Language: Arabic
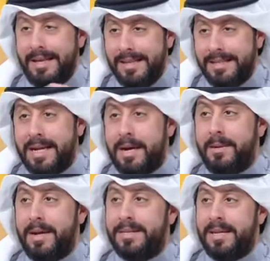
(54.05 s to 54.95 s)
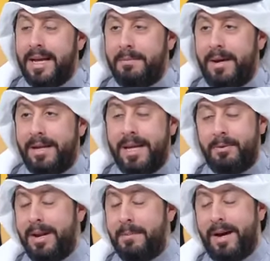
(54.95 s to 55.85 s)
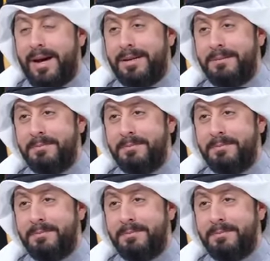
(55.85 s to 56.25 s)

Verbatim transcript: التهابات المعده والامعاء